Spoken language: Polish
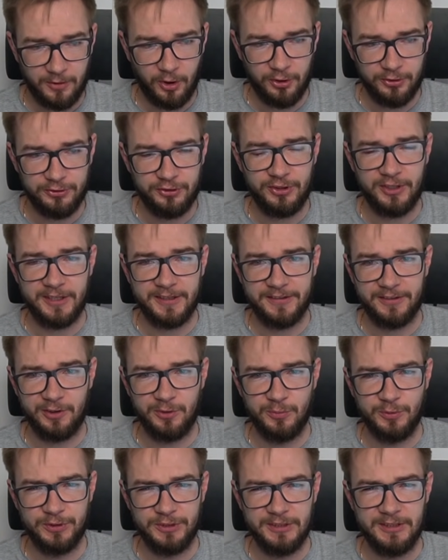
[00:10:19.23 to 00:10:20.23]
Odcinek z
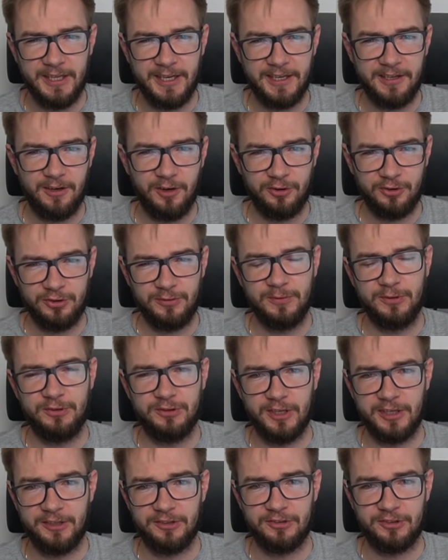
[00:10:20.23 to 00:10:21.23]
Community Day
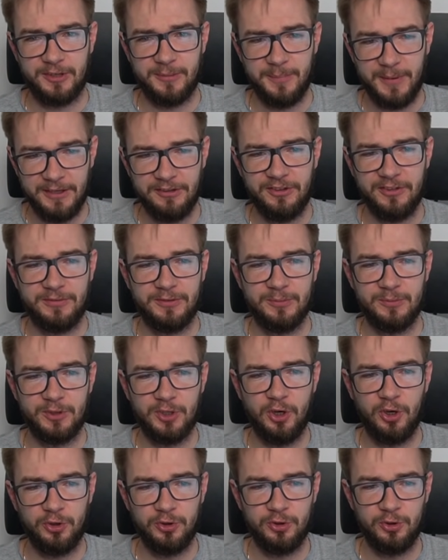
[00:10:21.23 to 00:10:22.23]
oczywiście jeszcze będzie w tym
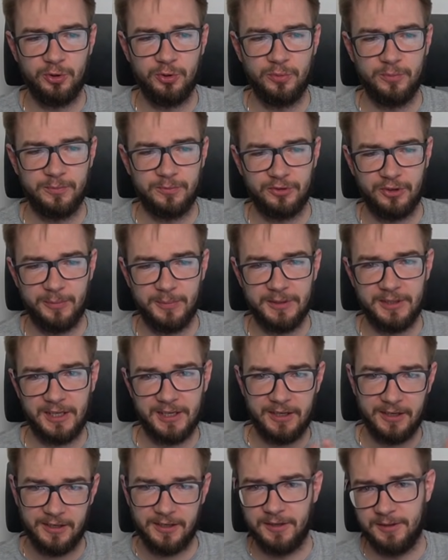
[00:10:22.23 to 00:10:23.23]
tygodniu, żeby tak